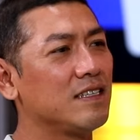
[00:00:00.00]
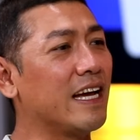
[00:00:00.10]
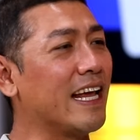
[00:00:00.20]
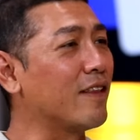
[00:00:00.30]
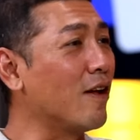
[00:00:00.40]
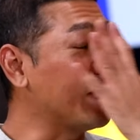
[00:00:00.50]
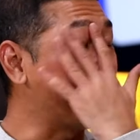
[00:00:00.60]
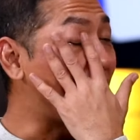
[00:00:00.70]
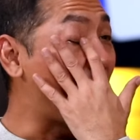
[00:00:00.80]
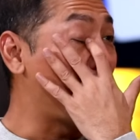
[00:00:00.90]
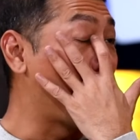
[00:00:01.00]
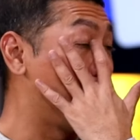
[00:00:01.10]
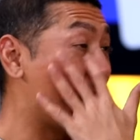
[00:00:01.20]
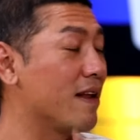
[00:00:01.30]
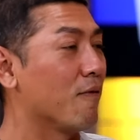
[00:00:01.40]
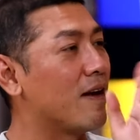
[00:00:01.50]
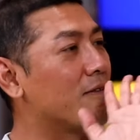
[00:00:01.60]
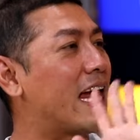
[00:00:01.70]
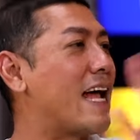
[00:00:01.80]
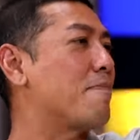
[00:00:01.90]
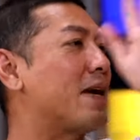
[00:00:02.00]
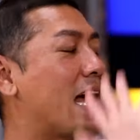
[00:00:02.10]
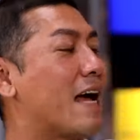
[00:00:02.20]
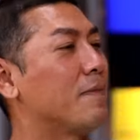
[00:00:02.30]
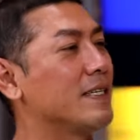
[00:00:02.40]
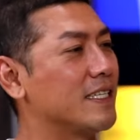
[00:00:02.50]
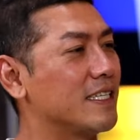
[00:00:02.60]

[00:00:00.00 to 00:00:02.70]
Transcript: อย่างนี้เราต้องติดตามผลไหมหรือว่าเราแค่ประกาศไปเฉ